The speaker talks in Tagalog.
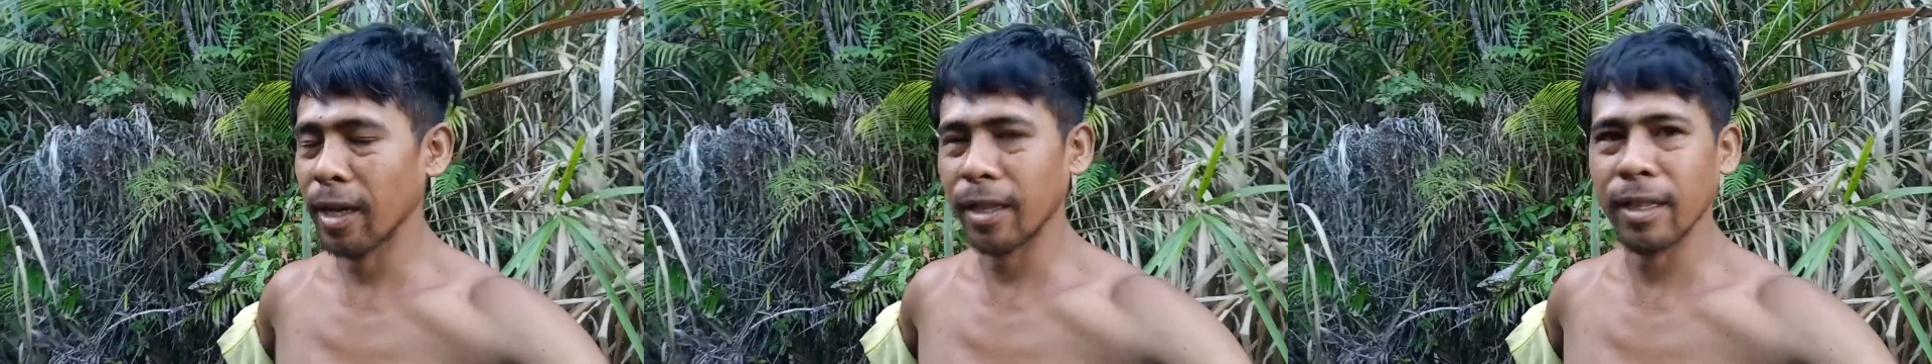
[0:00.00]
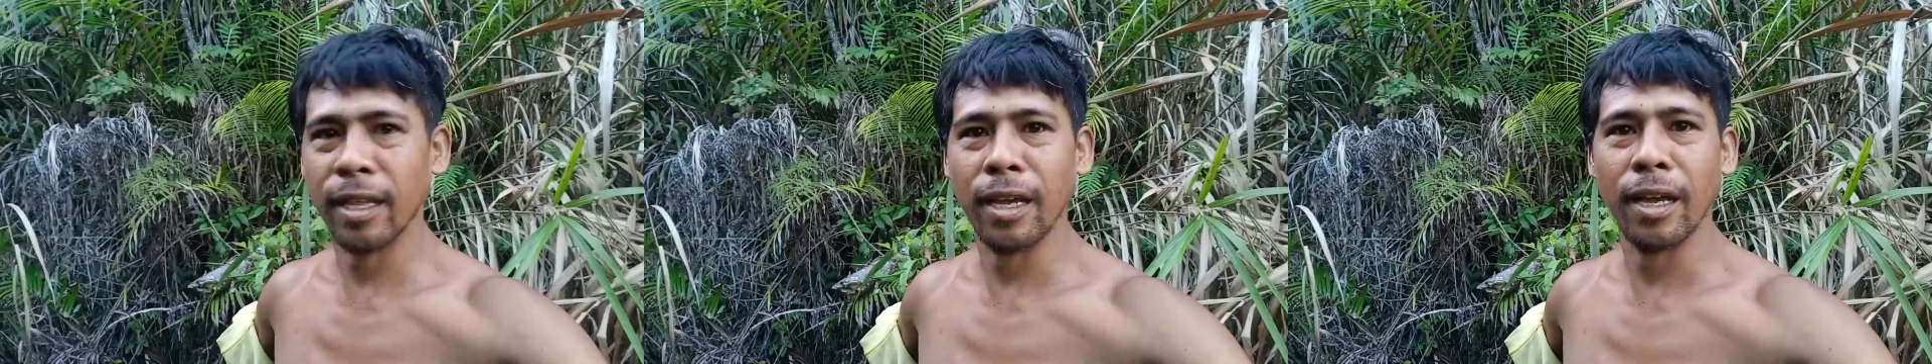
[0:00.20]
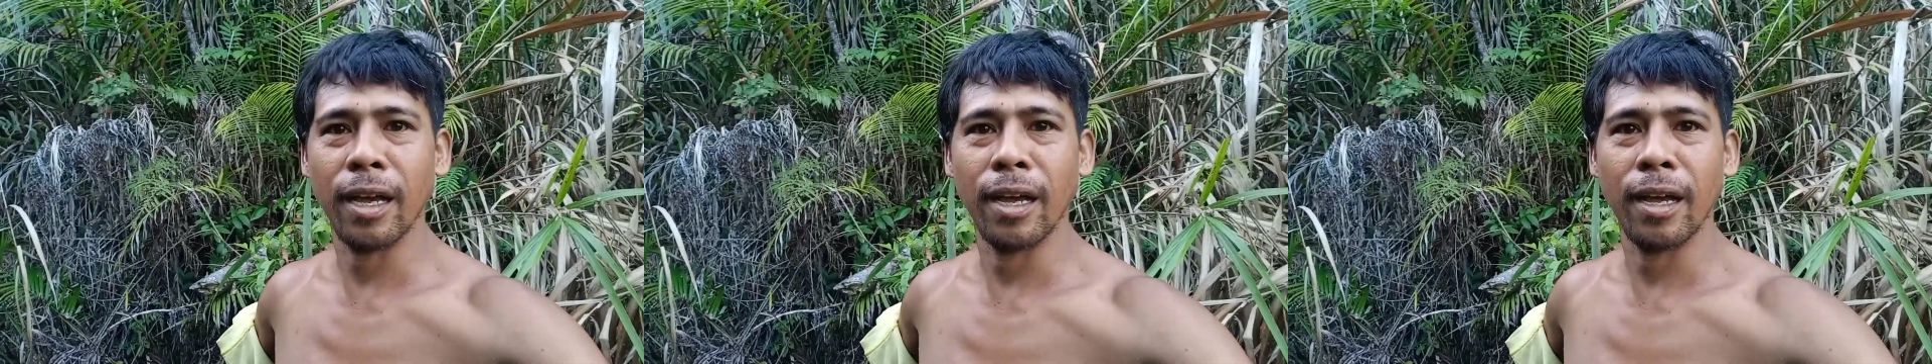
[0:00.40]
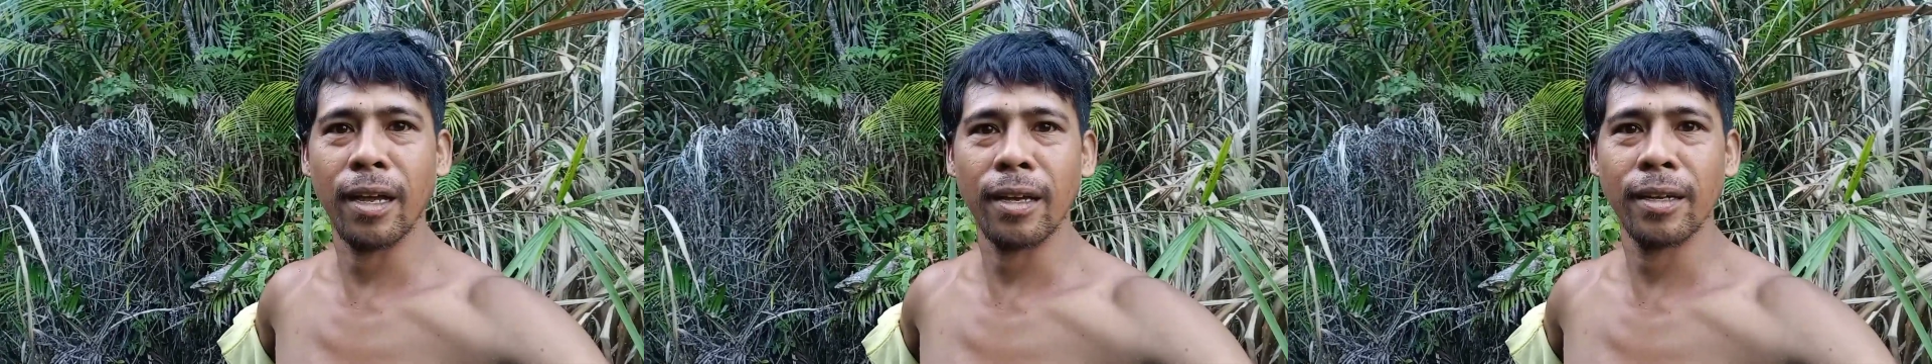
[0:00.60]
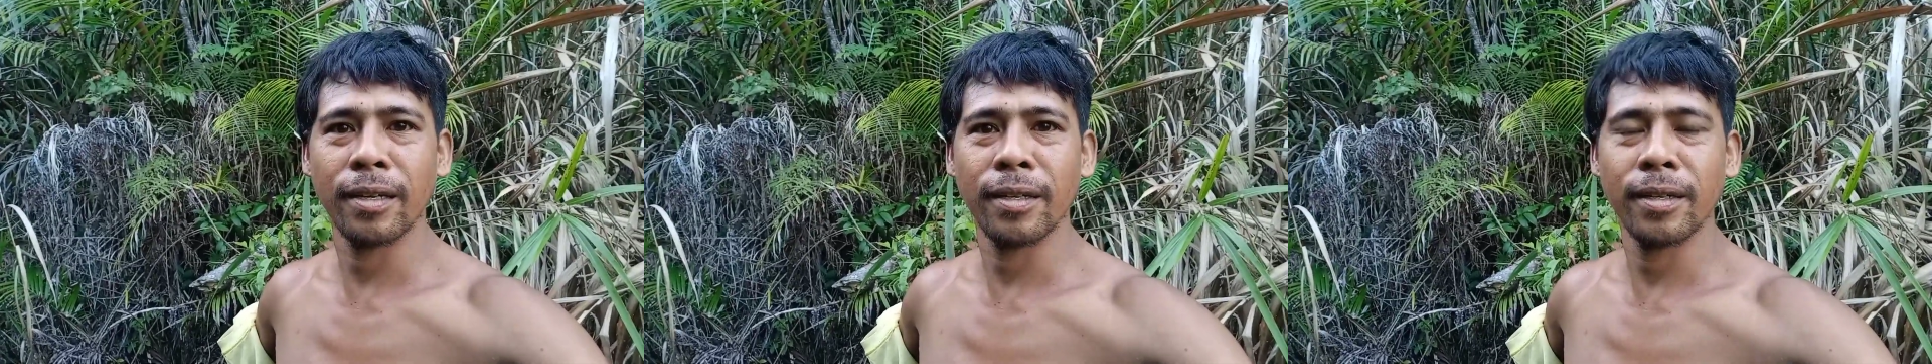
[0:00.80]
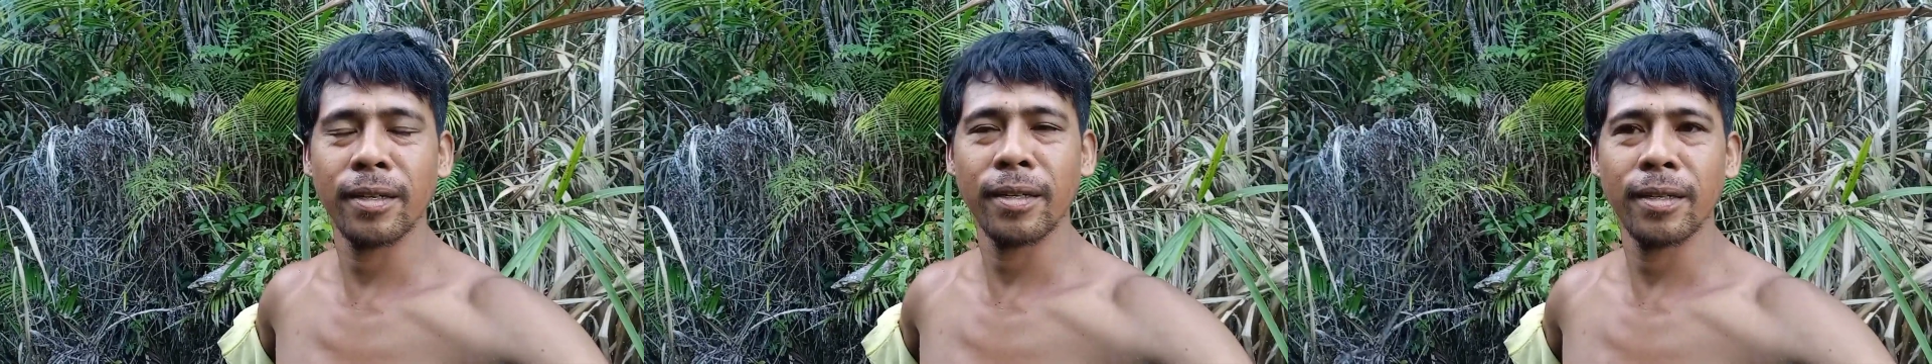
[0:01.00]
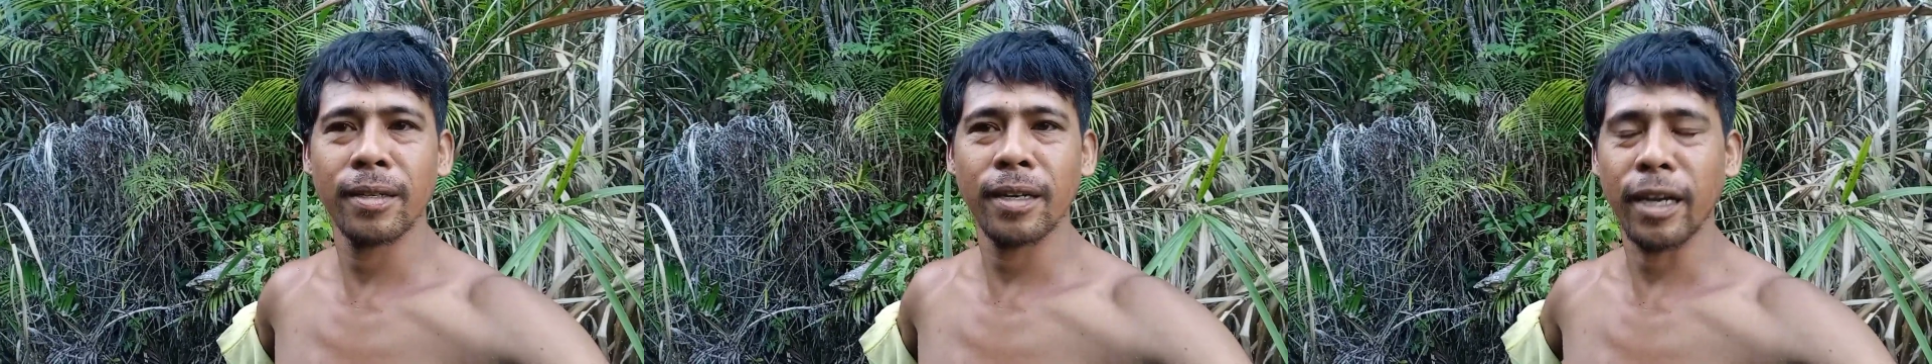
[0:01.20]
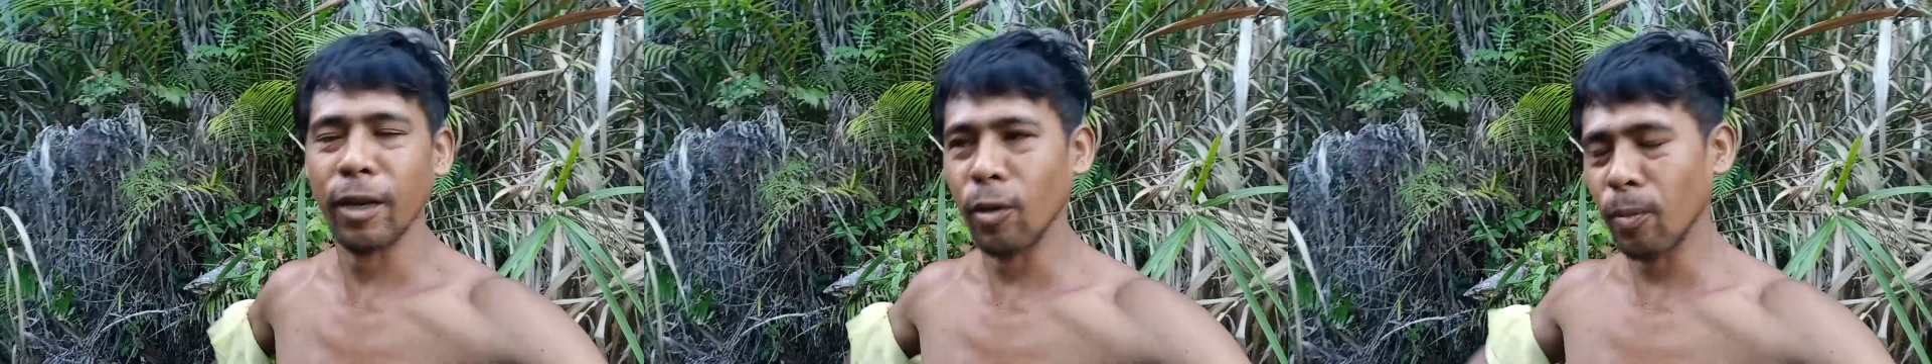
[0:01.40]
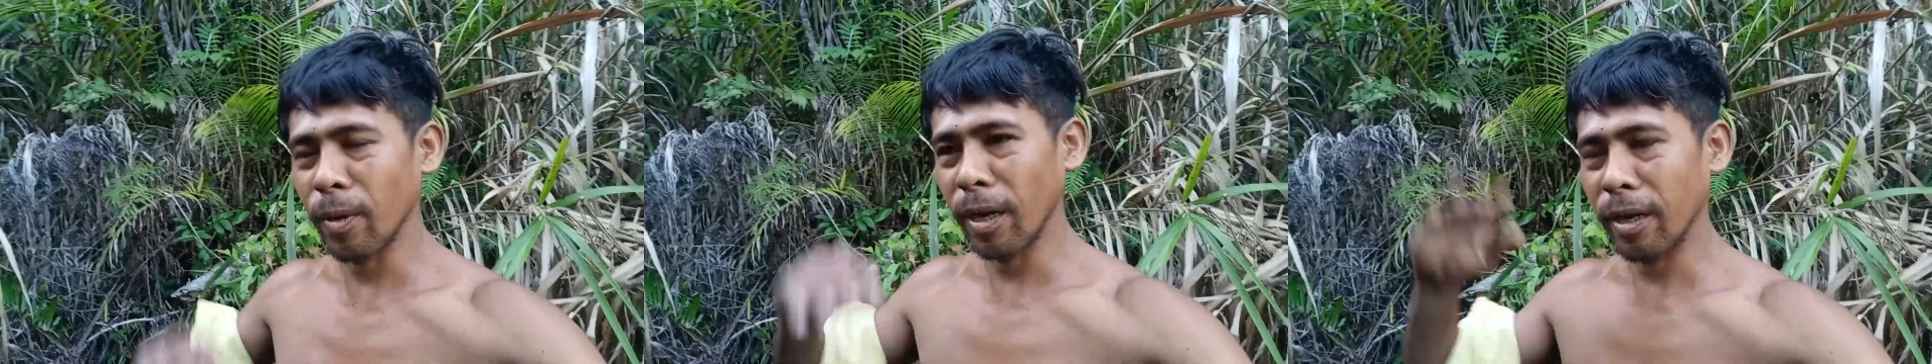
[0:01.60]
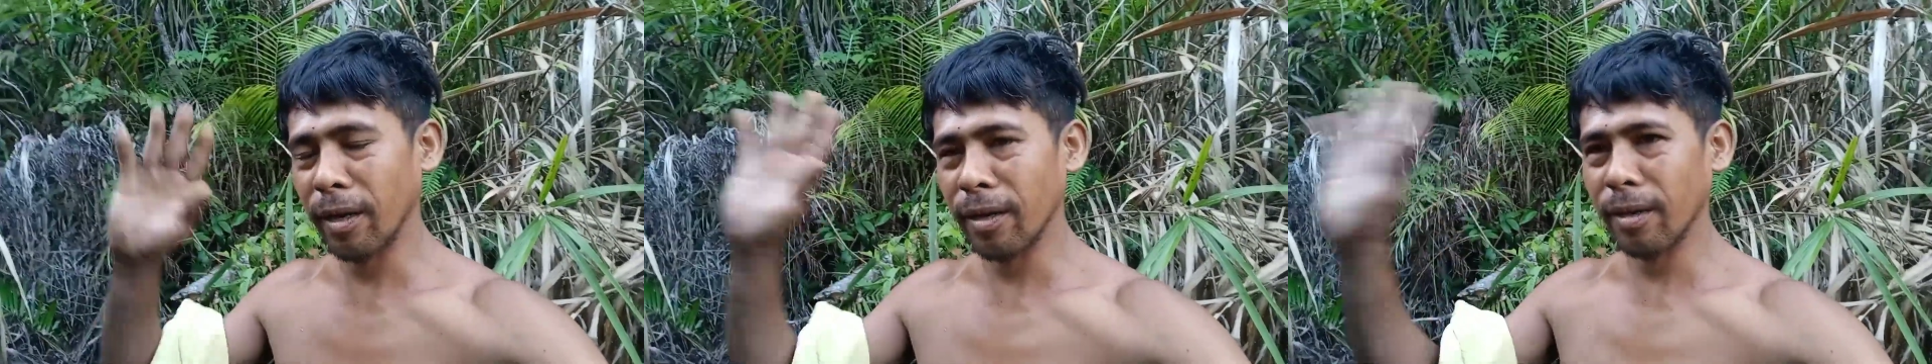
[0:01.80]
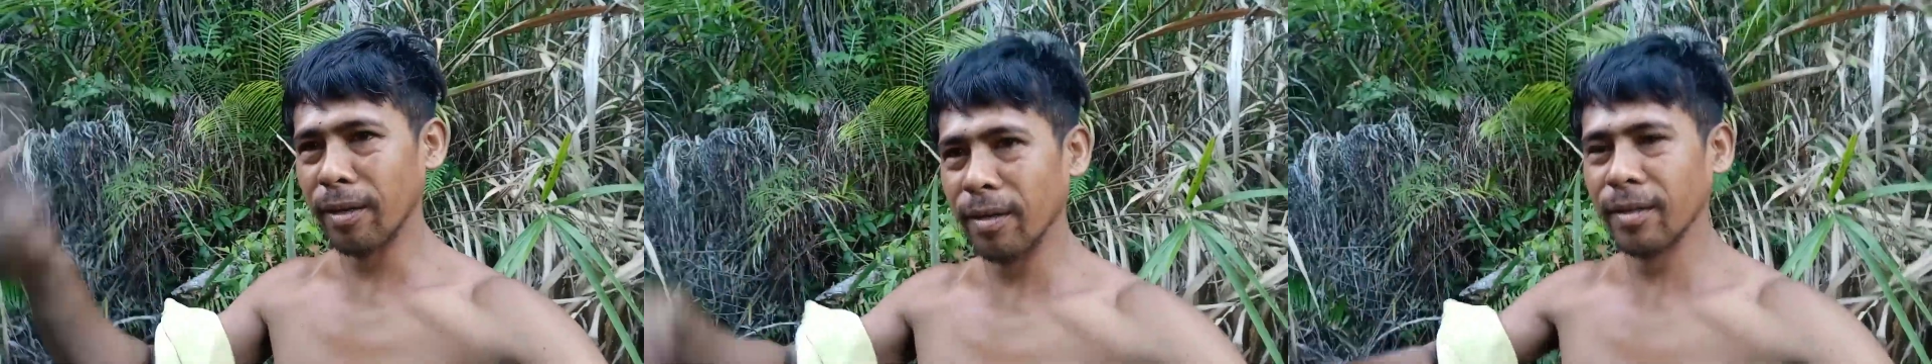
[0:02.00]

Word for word: at uh, ano pang